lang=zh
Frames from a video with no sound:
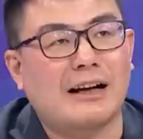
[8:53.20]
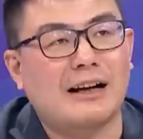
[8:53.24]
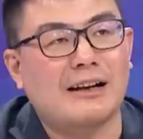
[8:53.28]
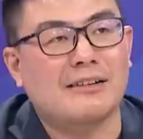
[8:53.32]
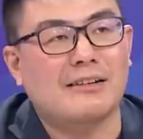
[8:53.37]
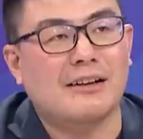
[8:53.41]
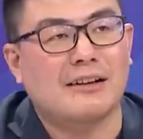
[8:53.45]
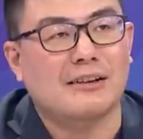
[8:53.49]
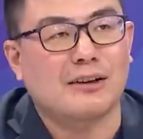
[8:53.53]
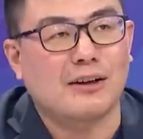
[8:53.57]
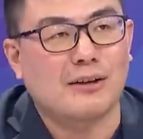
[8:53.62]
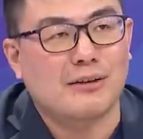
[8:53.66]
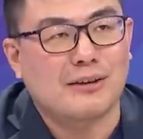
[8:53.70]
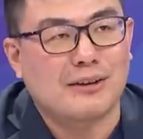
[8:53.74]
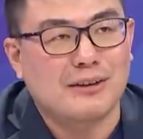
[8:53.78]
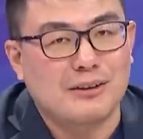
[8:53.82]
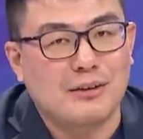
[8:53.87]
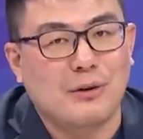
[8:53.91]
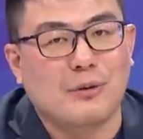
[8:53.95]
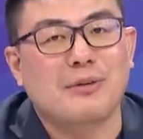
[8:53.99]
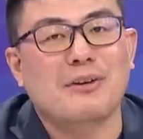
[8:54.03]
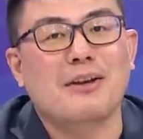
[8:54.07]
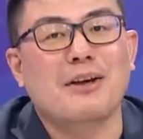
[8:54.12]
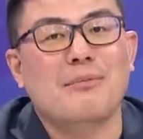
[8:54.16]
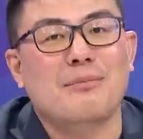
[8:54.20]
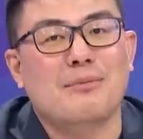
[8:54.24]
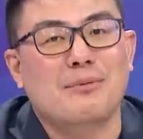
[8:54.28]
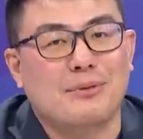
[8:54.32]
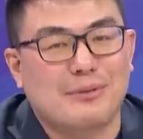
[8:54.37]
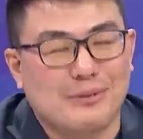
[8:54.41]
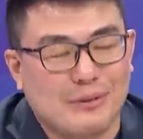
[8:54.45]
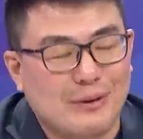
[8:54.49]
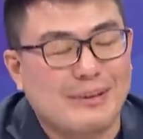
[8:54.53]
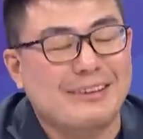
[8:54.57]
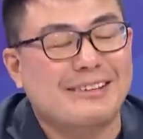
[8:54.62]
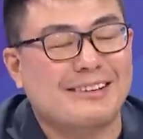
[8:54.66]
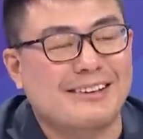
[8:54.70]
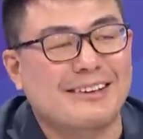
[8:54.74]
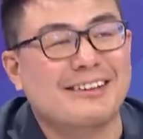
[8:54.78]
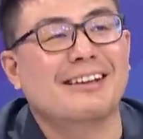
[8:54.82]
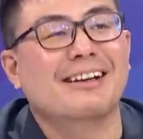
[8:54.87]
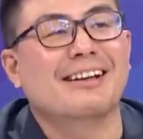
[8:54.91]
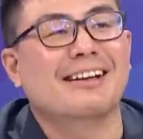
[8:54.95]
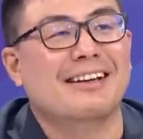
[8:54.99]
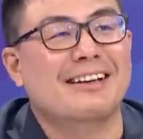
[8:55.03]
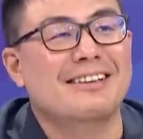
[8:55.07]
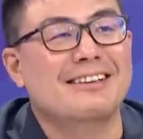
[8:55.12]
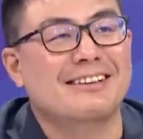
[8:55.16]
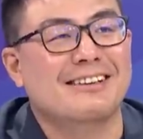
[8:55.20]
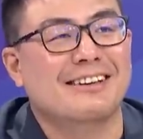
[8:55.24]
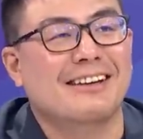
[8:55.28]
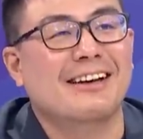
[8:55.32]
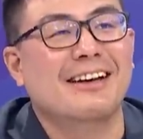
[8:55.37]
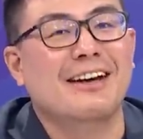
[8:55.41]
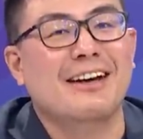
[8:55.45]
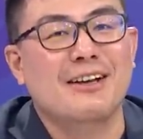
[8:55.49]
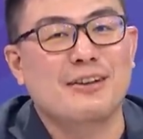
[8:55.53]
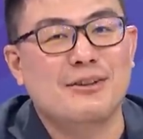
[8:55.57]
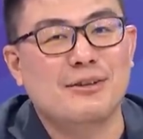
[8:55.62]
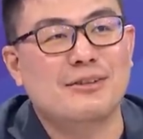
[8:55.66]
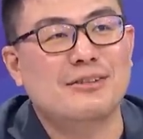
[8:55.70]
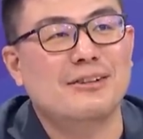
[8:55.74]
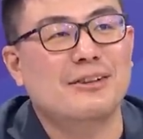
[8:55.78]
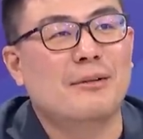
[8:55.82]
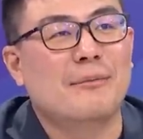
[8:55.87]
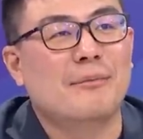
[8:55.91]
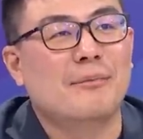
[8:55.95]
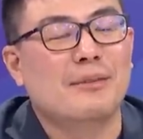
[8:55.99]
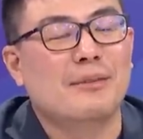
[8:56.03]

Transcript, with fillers: 大家想到跟农业部会直接连接，就是